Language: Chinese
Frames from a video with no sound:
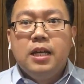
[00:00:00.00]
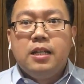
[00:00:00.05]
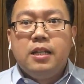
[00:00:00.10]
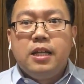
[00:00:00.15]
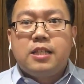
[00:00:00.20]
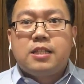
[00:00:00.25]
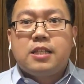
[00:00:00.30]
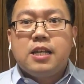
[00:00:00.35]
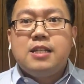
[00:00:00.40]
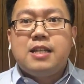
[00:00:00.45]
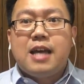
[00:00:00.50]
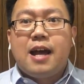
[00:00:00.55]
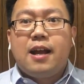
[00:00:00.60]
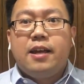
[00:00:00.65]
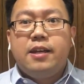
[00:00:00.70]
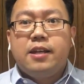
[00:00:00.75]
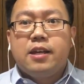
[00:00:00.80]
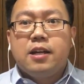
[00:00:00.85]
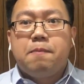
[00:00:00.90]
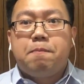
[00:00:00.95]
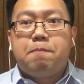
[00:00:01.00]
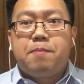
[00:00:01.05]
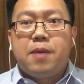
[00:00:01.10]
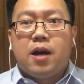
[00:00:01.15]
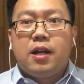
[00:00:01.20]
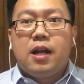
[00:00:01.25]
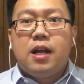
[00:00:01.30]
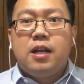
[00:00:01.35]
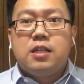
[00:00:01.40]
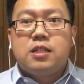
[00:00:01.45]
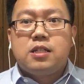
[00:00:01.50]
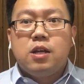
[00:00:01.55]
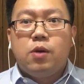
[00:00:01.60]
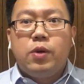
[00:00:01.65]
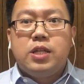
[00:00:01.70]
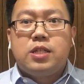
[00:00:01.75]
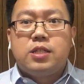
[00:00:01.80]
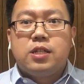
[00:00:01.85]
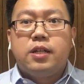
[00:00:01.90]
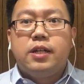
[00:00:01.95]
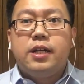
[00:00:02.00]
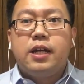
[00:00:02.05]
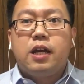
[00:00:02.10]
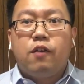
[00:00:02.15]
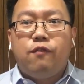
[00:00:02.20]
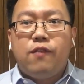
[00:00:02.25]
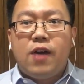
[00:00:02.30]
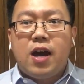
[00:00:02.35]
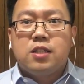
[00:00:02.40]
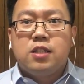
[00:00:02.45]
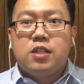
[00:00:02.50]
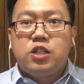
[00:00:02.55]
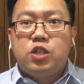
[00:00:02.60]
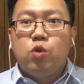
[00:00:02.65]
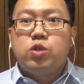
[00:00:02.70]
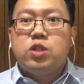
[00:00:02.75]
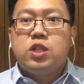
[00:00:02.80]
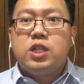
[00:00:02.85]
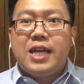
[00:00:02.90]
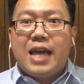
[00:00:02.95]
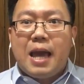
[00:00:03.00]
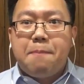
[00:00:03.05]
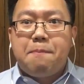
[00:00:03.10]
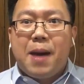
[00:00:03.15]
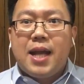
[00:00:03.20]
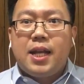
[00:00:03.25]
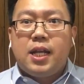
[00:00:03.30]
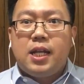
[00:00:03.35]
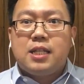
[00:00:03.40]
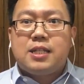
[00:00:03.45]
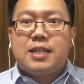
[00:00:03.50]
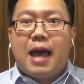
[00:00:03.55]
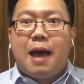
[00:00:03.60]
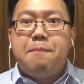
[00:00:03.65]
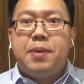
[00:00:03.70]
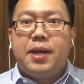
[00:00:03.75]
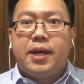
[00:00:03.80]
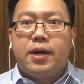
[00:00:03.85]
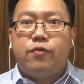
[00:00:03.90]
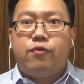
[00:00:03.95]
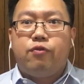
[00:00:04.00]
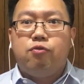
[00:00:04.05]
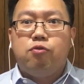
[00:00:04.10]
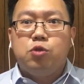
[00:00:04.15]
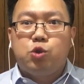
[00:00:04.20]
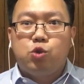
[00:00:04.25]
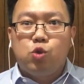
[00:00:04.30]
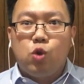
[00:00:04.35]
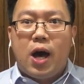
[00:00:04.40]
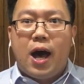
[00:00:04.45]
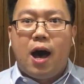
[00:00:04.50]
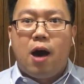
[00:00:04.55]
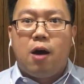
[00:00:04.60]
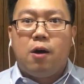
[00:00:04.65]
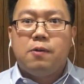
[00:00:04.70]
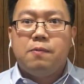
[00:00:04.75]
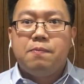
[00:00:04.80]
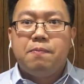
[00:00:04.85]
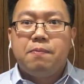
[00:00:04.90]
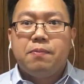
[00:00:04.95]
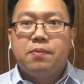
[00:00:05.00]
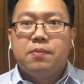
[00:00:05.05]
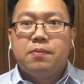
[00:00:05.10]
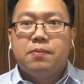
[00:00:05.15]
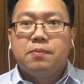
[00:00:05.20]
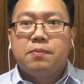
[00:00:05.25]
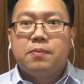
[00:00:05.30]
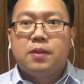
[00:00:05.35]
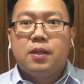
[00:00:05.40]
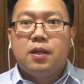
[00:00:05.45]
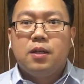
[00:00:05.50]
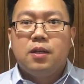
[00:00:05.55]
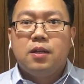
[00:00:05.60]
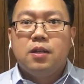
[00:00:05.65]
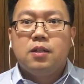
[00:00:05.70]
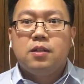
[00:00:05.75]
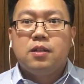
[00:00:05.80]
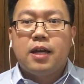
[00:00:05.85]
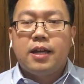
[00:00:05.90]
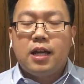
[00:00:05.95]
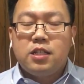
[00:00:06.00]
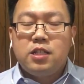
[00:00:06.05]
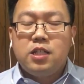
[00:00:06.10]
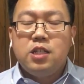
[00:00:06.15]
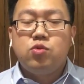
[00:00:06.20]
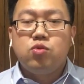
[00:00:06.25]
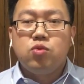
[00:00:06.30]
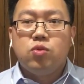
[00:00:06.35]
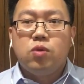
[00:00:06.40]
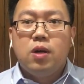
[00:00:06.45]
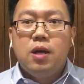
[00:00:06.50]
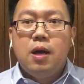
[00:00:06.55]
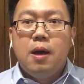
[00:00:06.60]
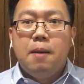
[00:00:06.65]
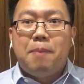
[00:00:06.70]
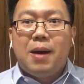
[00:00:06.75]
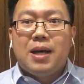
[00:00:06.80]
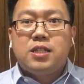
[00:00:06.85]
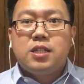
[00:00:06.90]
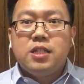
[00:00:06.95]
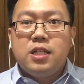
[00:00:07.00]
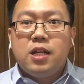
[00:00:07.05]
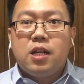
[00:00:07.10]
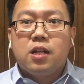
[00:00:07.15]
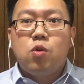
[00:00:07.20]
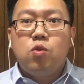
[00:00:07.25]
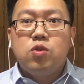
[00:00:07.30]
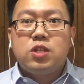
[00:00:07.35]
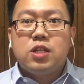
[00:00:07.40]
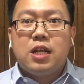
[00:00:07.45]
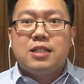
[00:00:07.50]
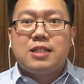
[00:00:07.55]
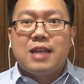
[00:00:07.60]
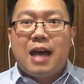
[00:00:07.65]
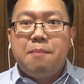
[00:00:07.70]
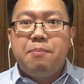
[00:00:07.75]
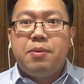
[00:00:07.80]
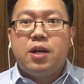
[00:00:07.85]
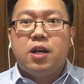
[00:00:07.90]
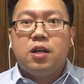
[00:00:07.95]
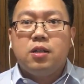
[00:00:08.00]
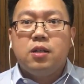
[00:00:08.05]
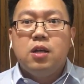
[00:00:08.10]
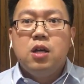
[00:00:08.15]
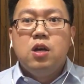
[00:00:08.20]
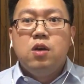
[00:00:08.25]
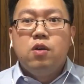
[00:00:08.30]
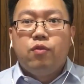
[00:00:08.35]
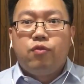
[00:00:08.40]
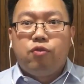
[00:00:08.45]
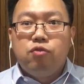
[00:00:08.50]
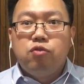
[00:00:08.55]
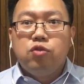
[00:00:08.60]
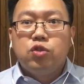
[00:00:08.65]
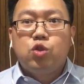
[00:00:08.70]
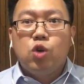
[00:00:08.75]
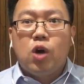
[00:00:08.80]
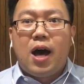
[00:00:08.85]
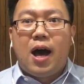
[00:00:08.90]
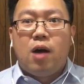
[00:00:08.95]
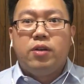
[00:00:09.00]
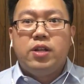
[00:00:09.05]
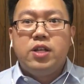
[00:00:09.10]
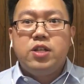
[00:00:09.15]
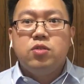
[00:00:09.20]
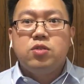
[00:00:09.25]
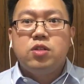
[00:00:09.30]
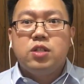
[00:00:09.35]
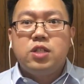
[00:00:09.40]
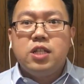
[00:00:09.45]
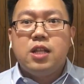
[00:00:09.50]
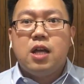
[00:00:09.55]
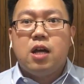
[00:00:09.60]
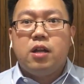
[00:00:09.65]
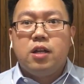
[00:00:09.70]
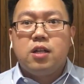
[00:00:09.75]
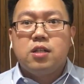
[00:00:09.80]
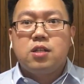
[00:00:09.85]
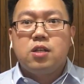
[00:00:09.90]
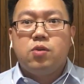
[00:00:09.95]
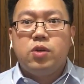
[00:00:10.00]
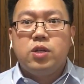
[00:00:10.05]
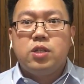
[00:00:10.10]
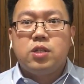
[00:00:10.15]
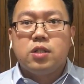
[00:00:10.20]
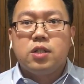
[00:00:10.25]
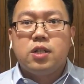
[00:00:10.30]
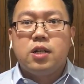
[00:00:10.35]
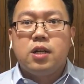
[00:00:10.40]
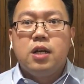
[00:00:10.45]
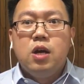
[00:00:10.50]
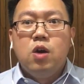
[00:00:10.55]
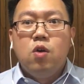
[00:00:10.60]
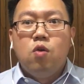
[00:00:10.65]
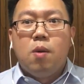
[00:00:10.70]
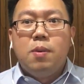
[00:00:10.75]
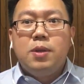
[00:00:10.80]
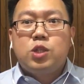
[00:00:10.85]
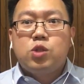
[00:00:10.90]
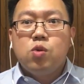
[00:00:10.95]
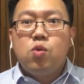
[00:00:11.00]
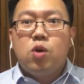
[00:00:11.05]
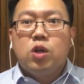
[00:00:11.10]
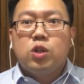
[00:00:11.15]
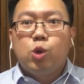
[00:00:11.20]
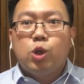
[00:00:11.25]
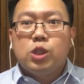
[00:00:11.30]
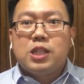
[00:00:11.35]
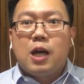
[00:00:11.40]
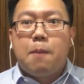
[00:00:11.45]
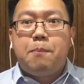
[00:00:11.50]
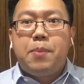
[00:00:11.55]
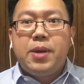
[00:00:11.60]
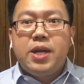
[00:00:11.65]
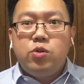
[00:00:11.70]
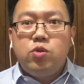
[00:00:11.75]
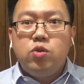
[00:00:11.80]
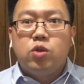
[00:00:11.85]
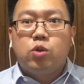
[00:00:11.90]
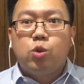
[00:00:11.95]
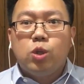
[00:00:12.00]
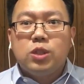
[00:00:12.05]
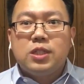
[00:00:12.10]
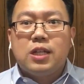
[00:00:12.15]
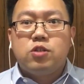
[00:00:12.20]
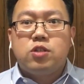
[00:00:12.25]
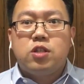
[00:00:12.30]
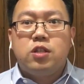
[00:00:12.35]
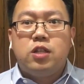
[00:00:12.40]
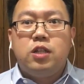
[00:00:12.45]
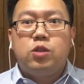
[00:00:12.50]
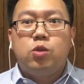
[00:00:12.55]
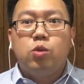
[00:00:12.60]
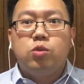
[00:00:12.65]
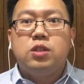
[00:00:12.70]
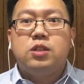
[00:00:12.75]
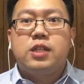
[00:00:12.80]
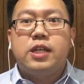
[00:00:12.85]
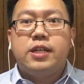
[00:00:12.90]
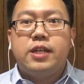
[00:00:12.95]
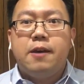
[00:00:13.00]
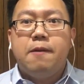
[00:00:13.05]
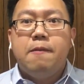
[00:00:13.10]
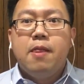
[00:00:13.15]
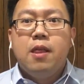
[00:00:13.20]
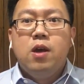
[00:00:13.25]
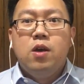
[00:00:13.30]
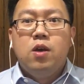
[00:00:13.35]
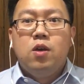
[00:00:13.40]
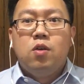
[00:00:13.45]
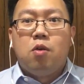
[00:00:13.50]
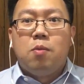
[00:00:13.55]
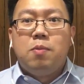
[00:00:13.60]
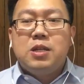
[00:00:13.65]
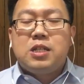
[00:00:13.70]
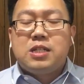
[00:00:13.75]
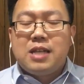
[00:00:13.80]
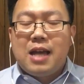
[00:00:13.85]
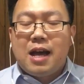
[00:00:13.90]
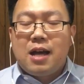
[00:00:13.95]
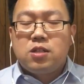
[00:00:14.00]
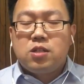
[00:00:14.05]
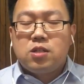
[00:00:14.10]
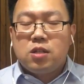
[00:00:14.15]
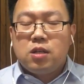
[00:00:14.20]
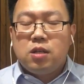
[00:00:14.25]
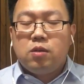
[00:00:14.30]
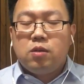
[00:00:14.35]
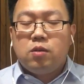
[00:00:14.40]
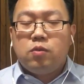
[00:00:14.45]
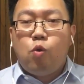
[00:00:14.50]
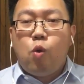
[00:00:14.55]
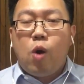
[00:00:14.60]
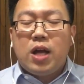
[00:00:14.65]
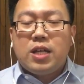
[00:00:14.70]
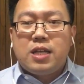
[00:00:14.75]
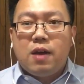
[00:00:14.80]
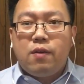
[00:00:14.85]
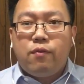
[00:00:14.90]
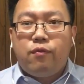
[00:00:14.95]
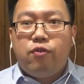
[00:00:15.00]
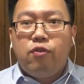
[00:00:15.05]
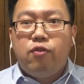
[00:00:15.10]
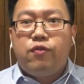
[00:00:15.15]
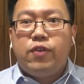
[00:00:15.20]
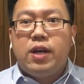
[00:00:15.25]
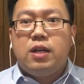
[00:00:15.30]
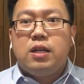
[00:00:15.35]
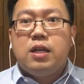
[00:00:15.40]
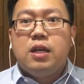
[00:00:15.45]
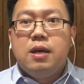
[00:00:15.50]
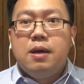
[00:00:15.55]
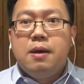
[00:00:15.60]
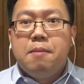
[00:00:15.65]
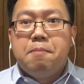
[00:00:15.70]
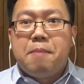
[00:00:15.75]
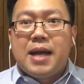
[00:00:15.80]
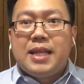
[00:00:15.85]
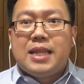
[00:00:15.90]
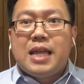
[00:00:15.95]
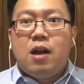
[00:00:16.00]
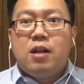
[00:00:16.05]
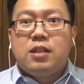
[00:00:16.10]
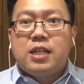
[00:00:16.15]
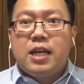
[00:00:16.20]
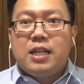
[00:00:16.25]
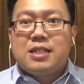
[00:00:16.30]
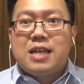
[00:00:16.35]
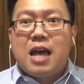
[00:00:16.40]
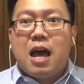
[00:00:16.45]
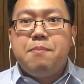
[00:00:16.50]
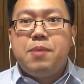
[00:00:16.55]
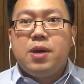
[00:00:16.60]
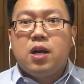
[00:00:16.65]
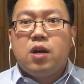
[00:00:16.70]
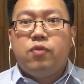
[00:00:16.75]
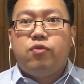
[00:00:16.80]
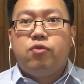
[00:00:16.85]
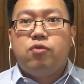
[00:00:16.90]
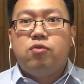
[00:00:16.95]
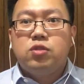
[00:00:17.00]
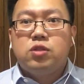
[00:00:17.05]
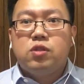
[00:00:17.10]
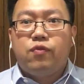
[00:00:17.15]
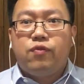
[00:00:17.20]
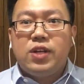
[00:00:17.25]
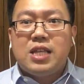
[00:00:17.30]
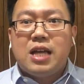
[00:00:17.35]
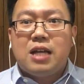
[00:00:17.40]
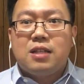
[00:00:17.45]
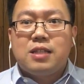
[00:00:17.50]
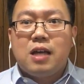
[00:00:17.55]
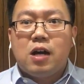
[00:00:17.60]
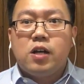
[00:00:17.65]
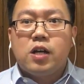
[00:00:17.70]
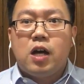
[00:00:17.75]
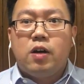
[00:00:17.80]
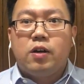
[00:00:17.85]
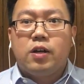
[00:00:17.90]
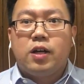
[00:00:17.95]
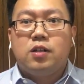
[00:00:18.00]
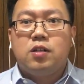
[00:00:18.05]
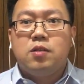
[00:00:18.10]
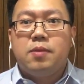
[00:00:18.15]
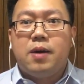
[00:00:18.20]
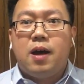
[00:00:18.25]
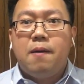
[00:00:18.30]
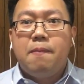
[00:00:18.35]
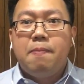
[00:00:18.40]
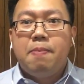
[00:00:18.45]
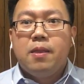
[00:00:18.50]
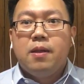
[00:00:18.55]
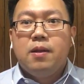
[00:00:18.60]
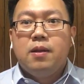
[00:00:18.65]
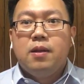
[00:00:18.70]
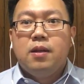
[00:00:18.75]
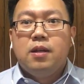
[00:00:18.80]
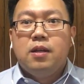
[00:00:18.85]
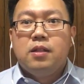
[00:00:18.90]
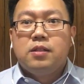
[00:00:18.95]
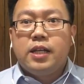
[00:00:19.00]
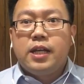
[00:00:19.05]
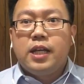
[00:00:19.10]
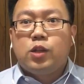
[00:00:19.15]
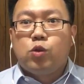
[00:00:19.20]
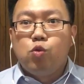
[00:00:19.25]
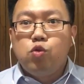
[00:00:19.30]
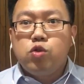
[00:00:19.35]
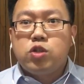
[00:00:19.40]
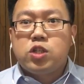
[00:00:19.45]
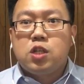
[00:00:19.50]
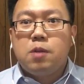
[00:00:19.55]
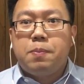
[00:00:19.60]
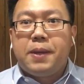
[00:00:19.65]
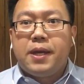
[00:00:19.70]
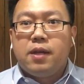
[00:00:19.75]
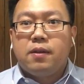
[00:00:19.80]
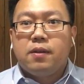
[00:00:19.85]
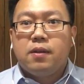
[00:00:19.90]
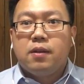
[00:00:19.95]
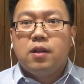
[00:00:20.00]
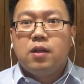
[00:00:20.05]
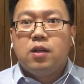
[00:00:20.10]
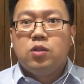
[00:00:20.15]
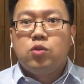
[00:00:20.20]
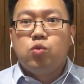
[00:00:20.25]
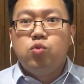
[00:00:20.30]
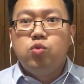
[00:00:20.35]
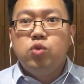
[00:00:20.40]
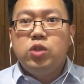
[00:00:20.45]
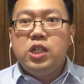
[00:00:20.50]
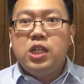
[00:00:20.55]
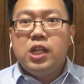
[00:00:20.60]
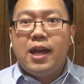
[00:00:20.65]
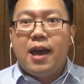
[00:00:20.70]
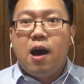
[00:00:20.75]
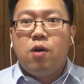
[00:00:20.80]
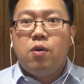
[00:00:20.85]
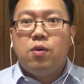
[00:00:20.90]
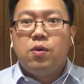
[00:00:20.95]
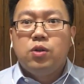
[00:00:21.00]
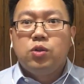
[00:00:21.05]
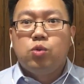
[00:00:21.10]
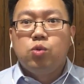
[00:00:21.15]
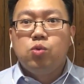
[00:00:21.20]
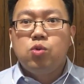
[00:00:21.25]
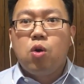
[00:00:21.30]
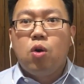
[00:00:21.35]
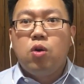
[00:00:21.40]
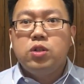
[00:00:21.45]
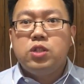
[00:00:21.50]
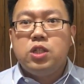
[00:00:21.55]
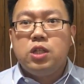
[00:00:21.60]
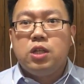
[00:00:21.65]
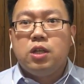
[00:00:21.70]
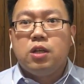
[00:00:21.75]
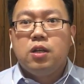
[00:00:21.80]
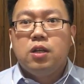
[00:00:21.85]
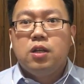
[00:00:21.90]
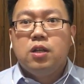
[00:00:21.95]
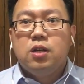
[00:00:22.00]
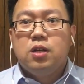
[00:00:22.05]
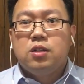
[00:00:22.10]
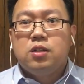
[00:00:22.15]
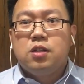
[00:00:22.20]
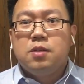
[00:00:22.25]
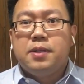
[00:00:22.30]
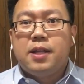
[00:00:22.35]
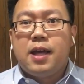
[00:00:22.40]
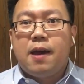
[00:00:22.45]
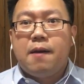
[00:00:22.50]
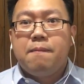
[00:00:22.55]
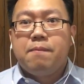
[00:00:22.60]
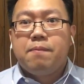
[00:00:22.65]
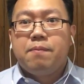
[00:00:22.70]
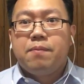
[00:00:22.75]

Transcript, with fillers: 你正常的一个表达你社会责任的一个方式，就是应该把你的产品和服务做好。大家记住。把自己的公司的产品和服务做好，你就是尽到你的社会责任。我们中国多少悲剧、多少事情，都是这些我们想花钱付费买到的这些产品和服务是非常糟糕的，对吧？这些毒食品、毒医疗、毒空气，对不对？